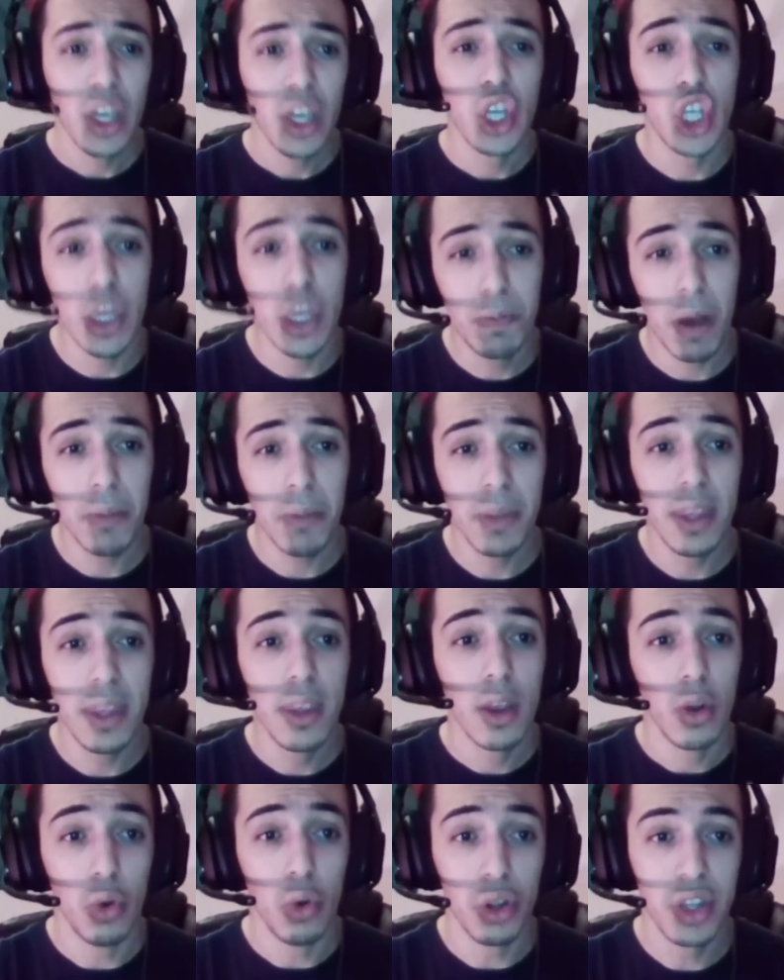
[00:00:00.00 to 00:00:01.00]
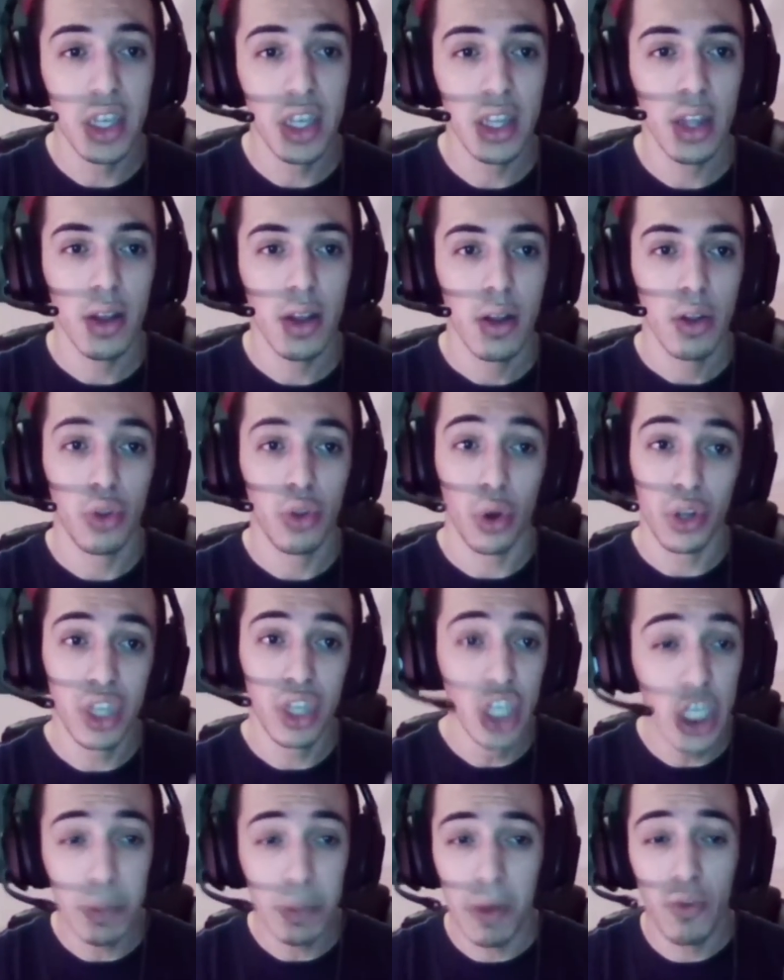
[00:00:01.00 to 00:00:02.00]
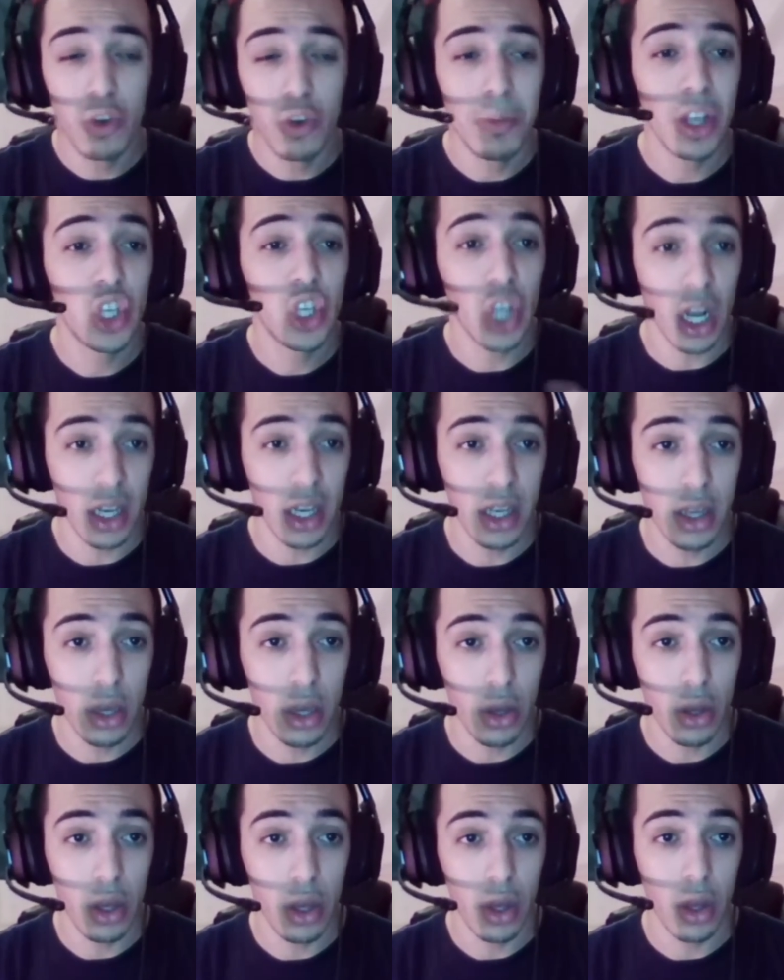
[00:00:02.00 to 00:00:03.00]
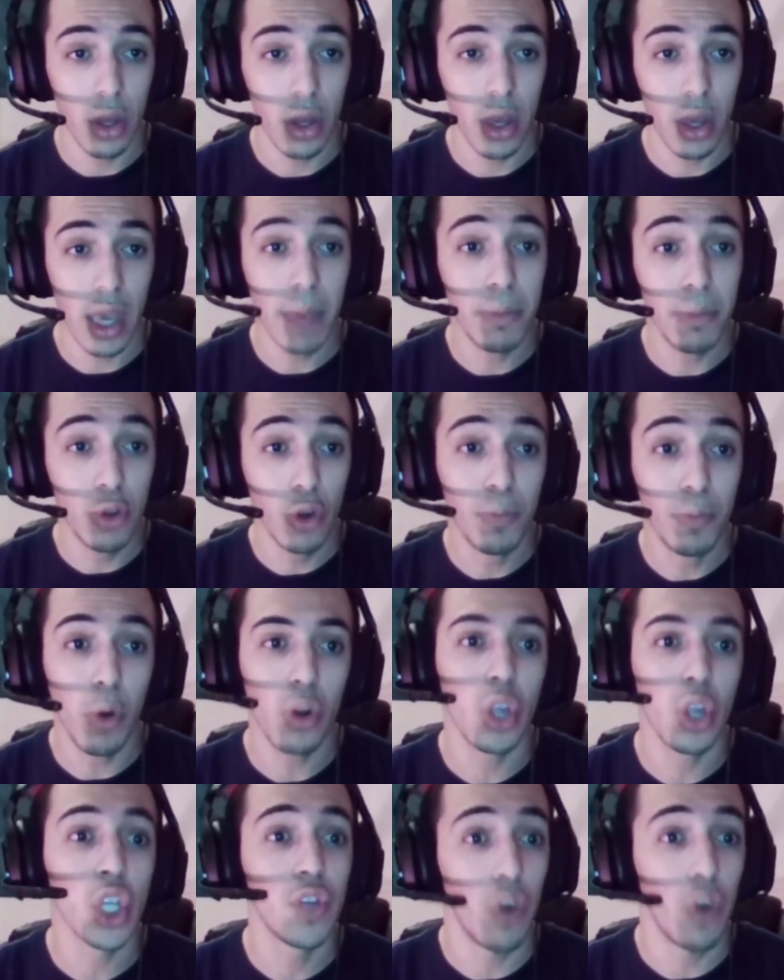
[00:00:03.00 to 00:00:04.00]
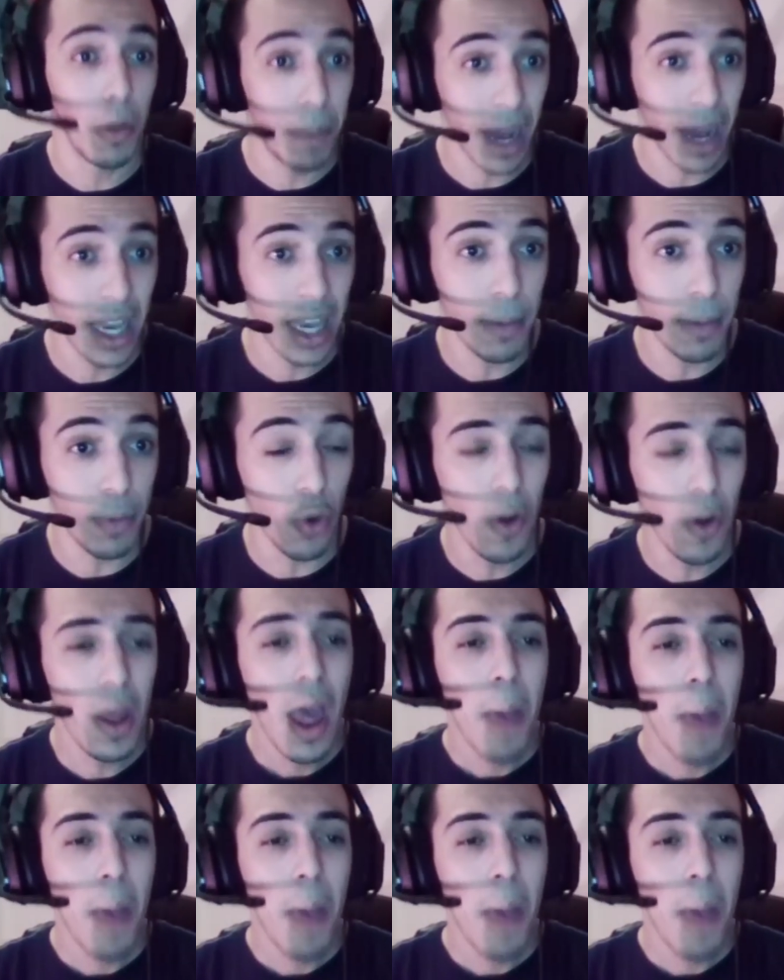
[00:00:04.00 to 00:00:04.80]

j'ai pas mis le titre, dans le titre, j'ai pas voulu mettre Charlie euh, Hebdo, pourtant je vais en parler un peu,